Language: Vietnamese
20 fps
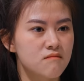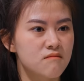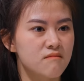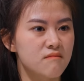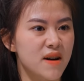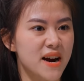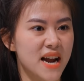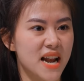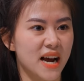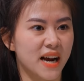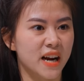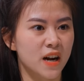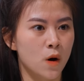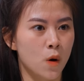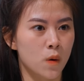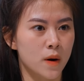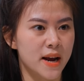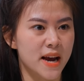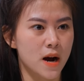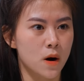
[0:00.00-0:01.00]
Mày là cái
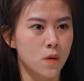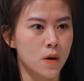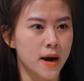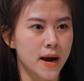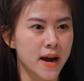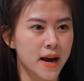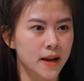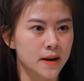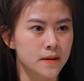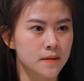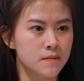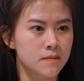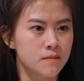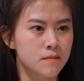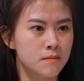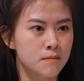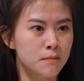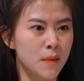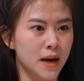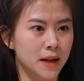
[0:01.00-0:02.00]
đồ nghèo hèn
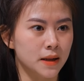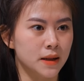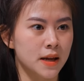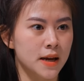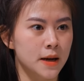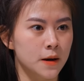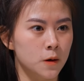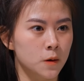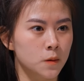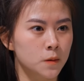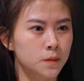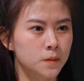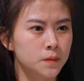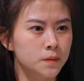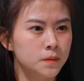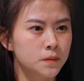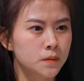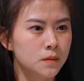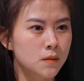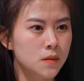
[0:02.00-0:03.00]
Bẩn thỉu
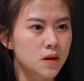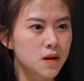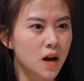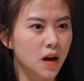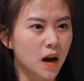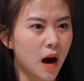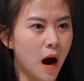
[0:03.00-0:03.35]
Được